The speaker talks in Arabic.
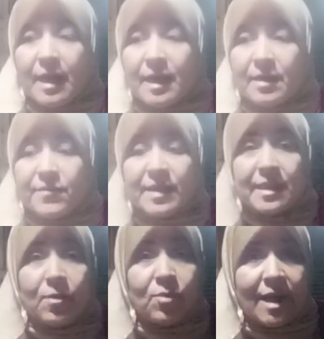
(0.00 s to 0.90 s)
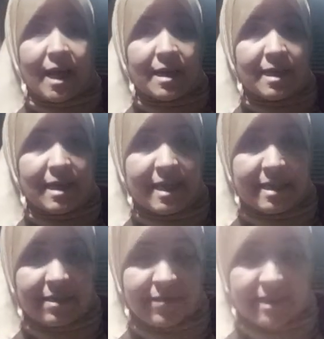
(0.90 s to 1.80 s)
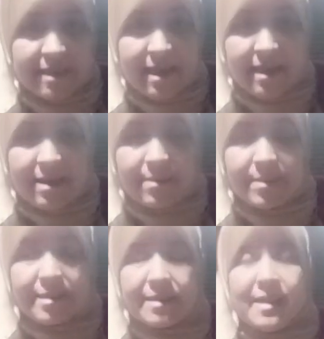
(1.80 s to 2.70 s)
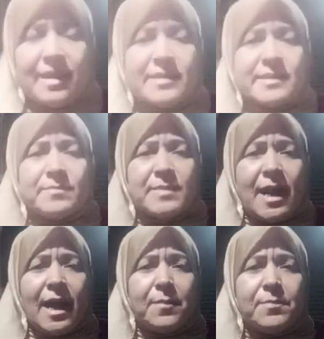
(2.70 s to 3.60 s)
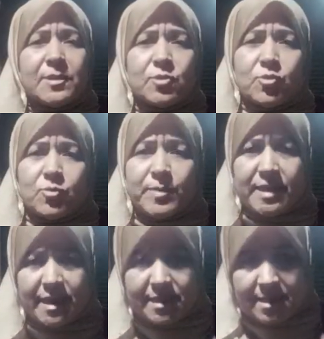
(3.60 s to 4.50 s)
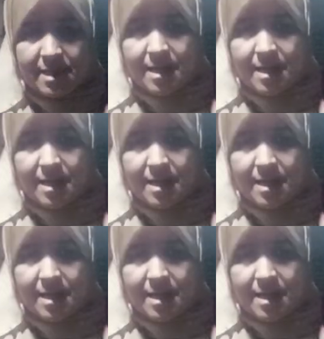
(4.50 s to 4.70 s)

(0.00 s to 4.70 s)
آه في الجو الحر اللي احنا فيه ده لازم نحمي الطيور بتاعتنا